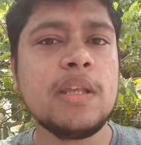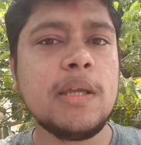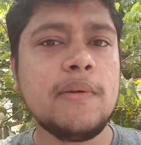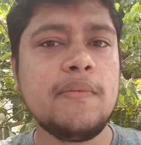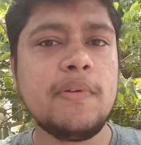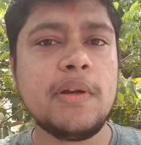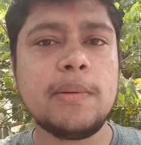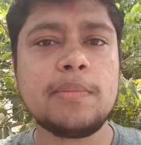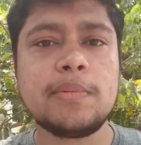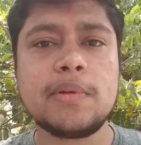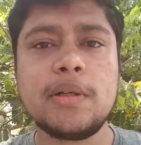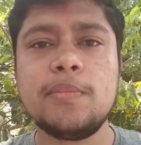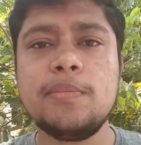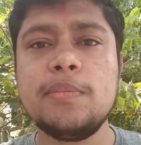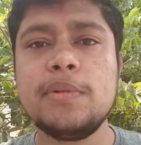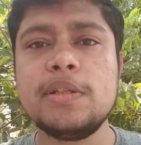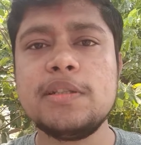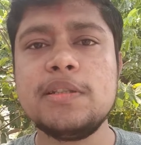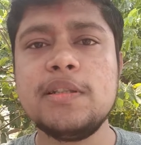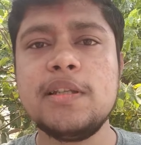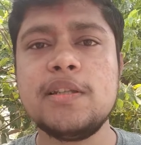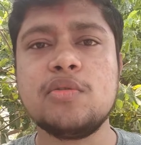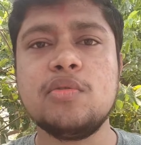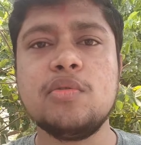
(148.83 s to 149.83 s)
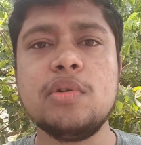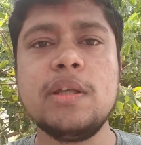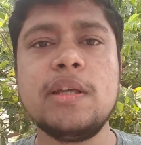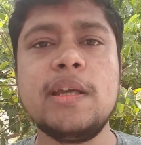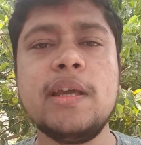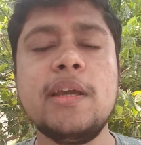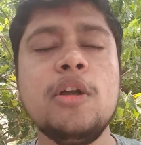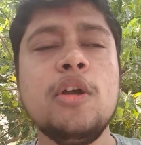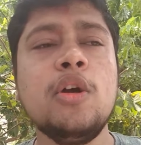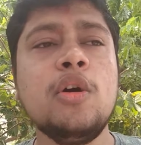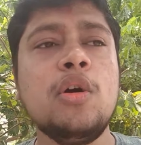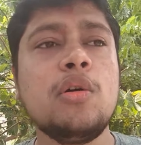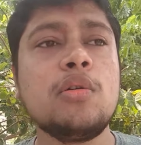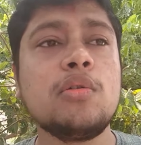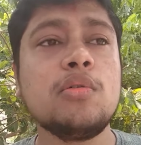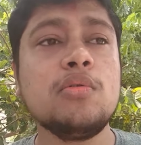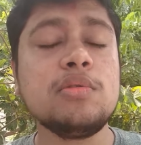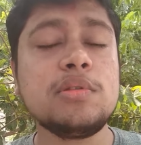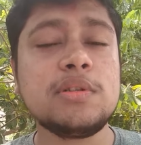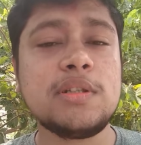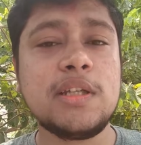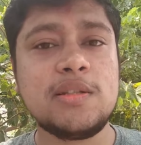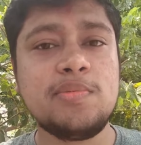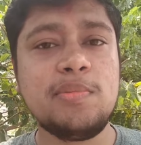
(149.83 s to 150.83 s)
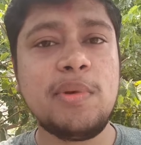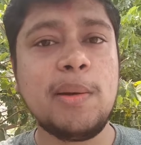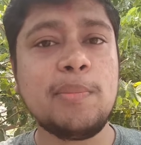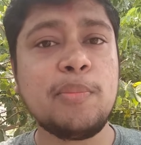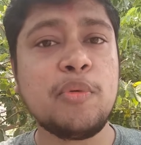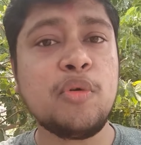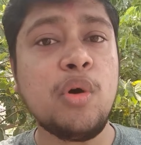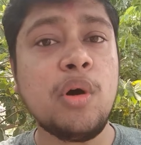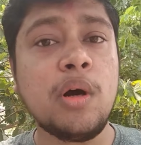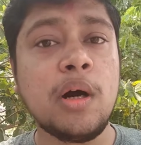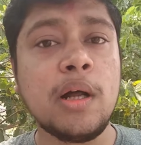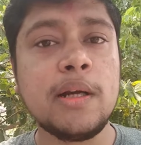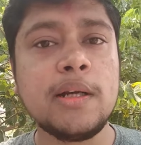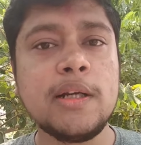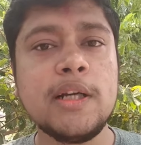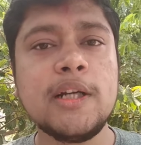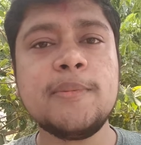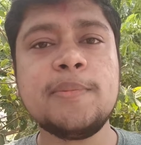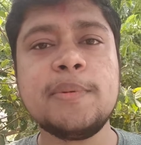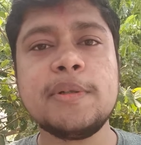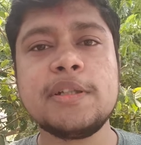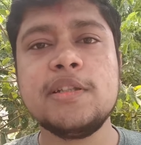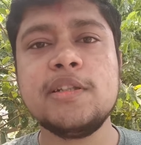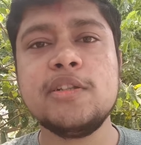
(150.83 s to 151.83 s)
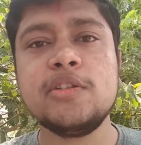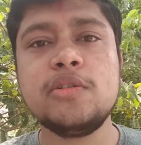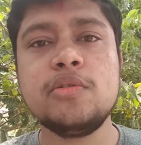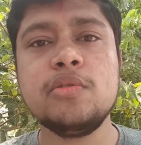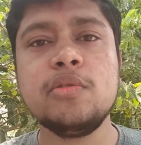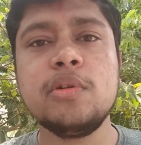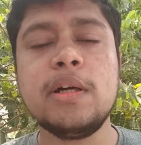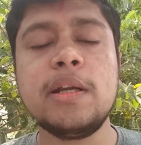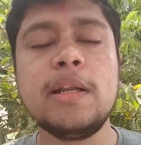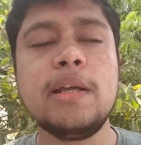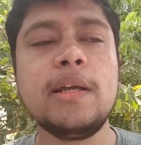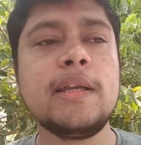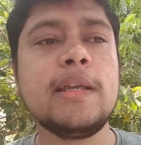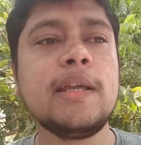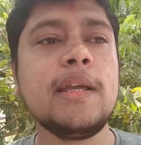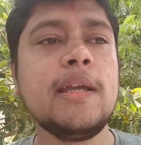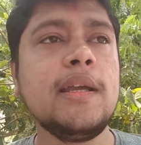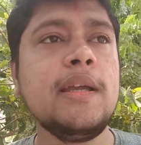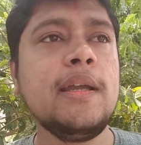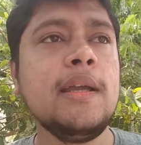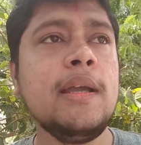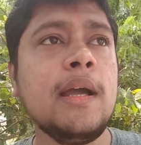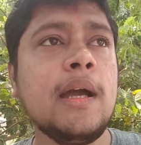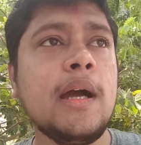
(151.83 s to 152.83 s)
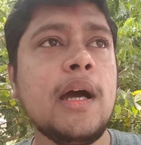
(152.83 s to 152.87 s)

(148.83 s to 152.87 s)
या फिर आपका बिजनेस हो ठीक है और उस केस में आपको हंड्रेड परसेंट श्योर है कि